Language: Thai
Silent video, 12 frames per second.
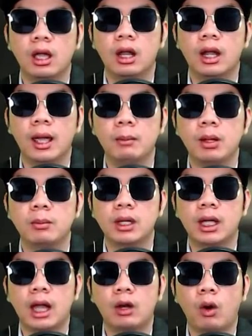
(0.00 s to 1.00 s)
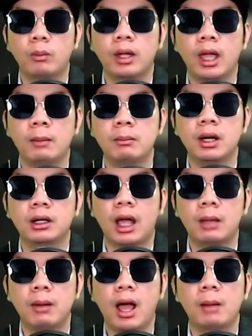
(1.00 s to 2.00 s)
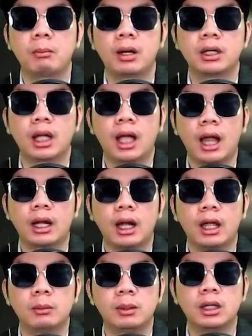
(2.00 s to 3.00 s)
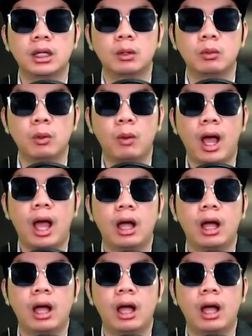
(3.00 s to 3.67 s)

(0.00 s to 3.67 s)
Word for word: และไม่มีการหอมแก้มเพื่อถ่ายภาพบรรยากาศในพิธีวิวาห์